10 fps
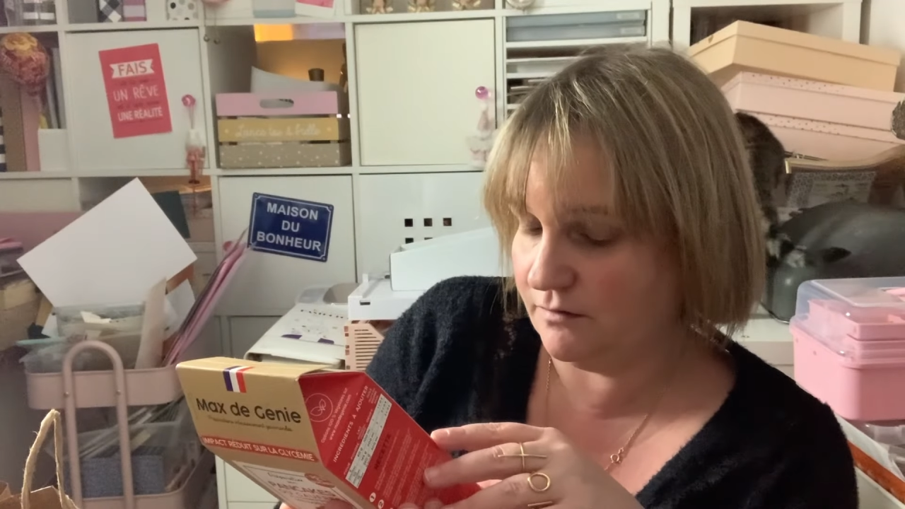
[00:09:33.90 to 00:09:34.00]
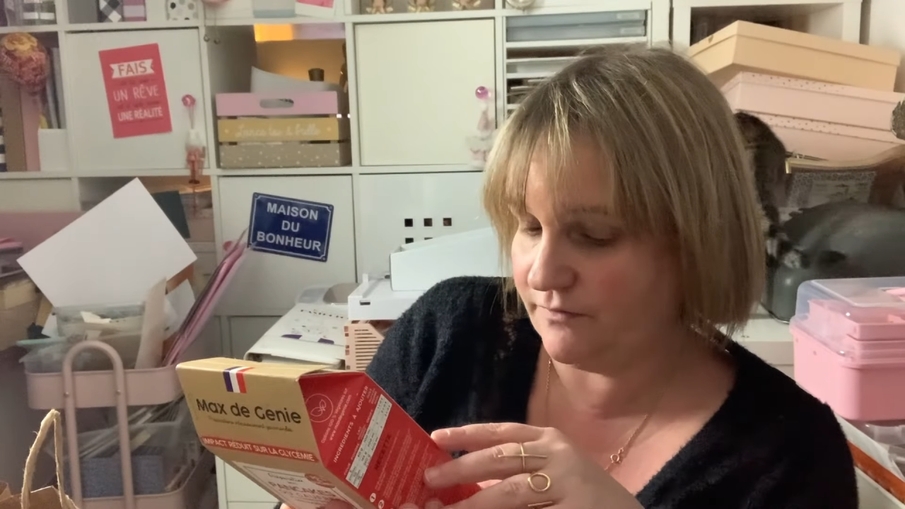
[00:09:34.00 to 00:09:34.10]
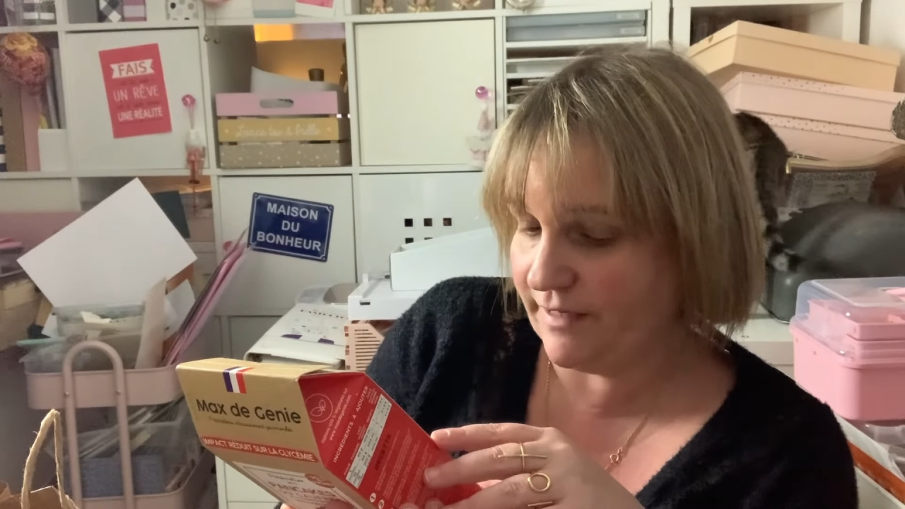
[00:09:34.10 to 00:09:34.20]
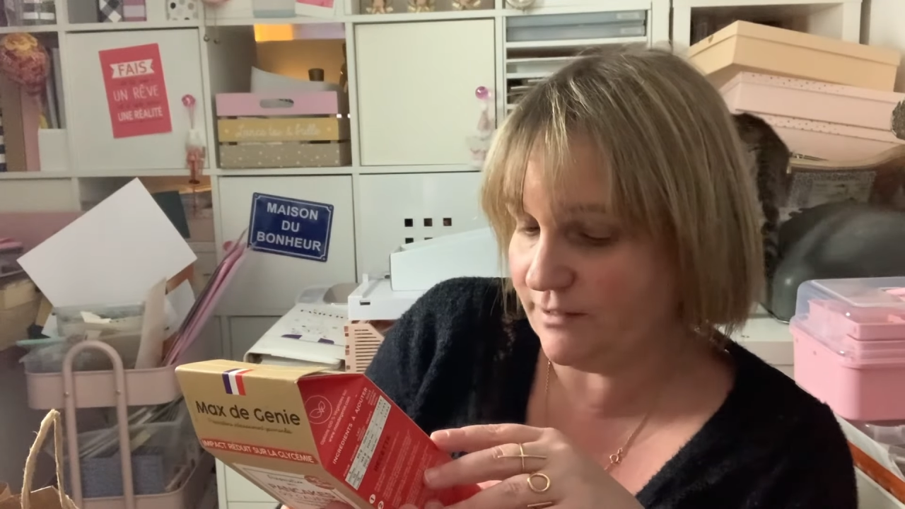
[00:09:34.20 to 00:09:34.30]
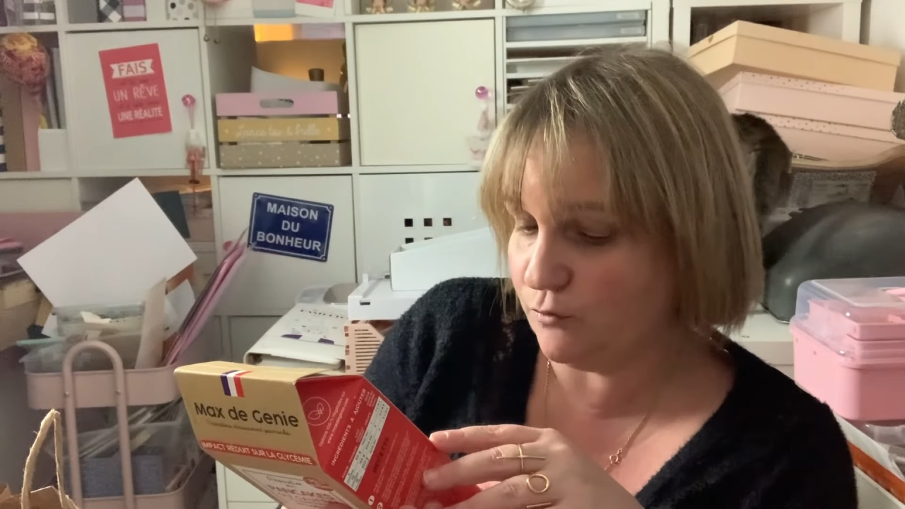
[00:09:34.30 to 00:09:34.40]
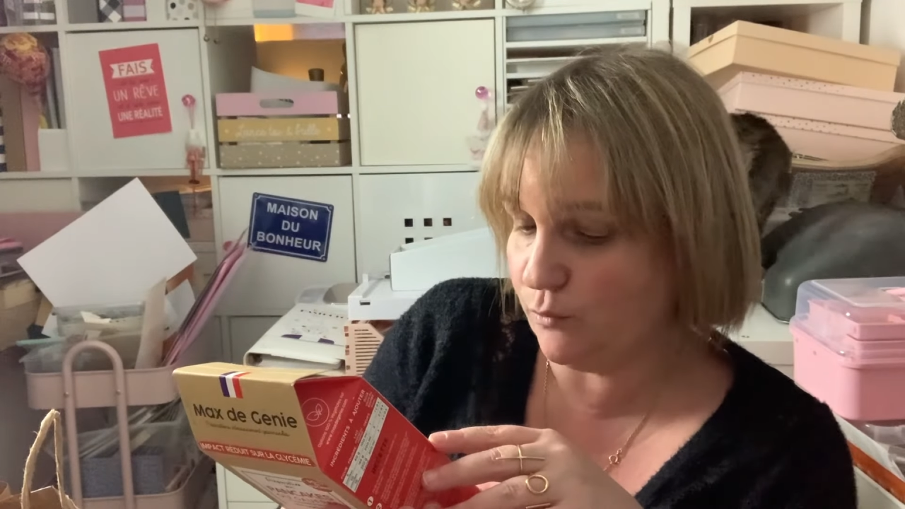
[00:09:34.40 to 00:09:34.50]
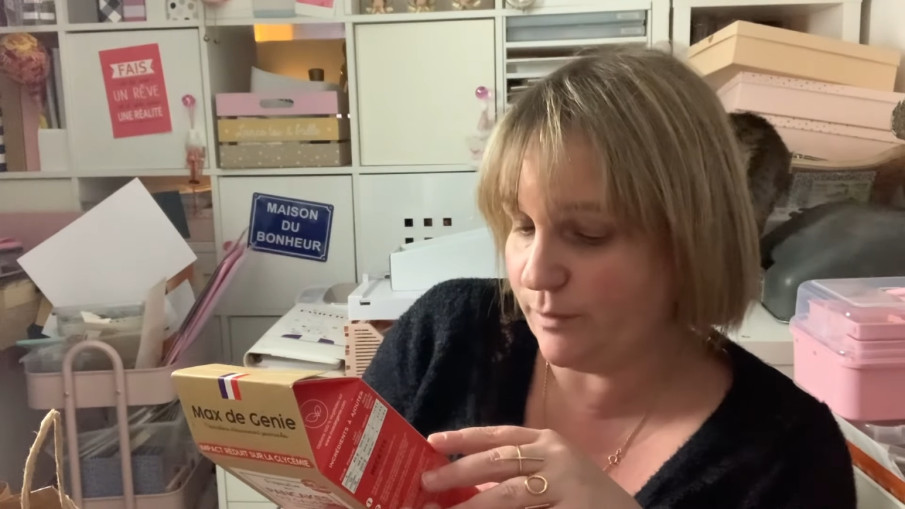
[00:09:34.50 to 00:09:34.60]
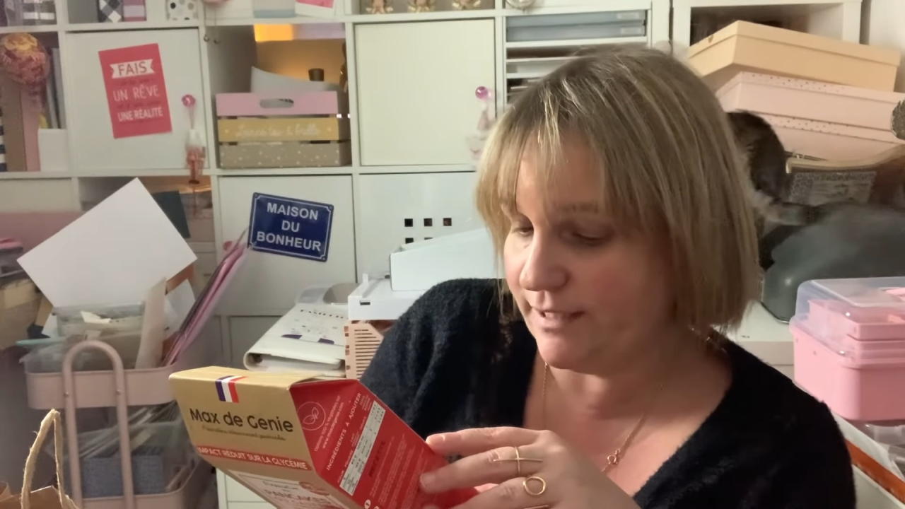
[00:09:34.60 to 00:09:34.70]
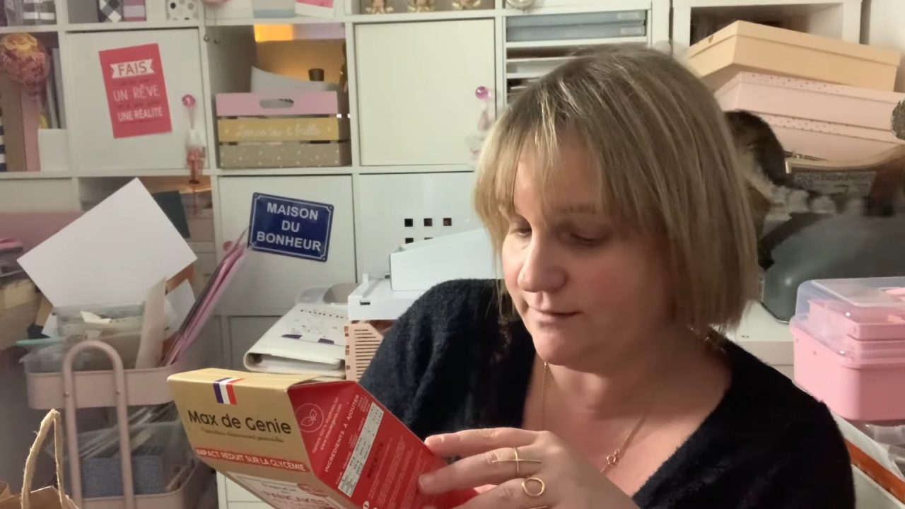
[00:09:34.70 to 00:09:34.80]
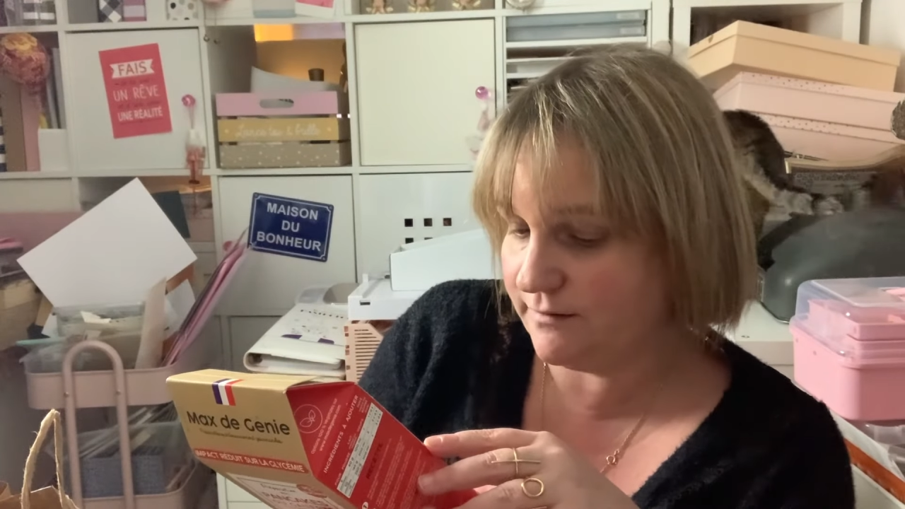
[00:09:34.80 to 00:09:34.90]
Farine
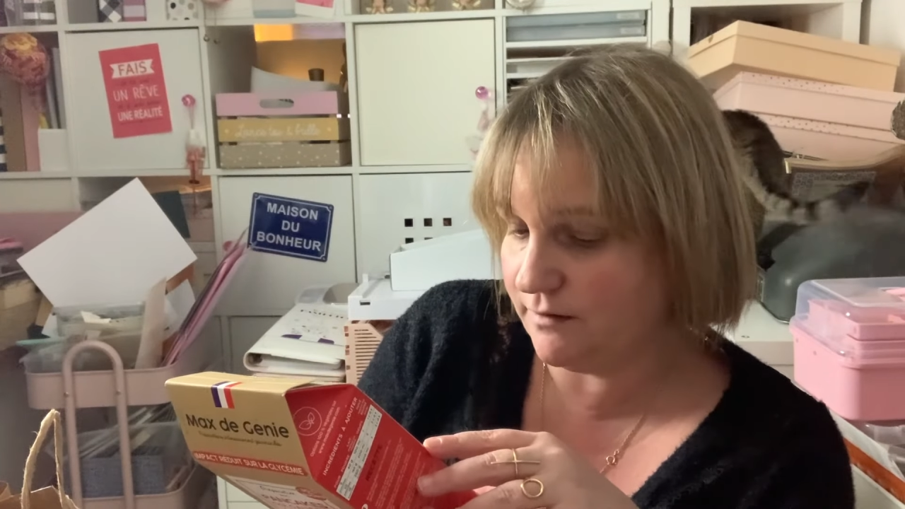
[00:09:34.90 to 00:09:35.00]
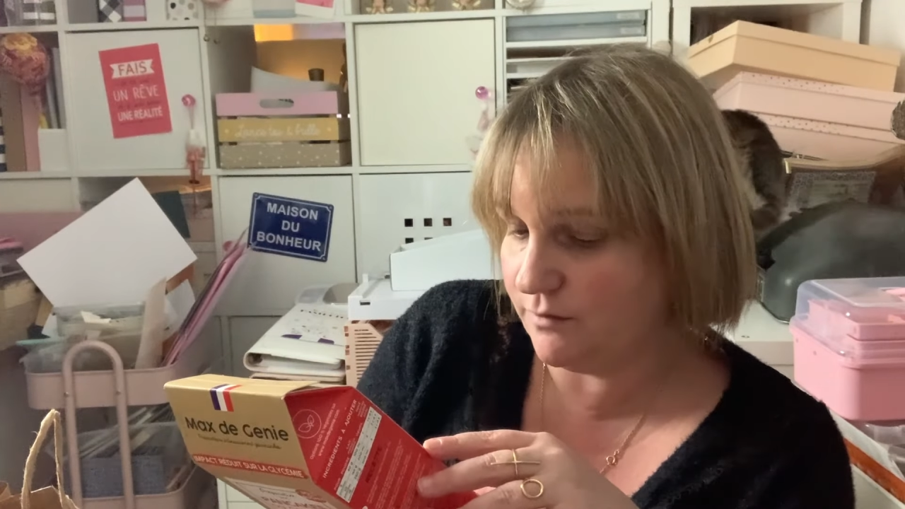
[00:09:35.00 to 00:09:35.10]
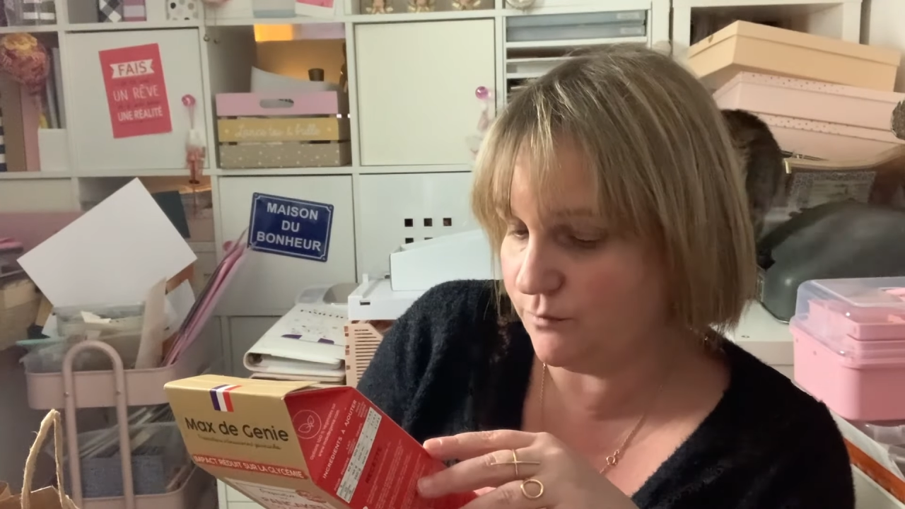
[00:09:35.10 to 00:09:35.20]
complète,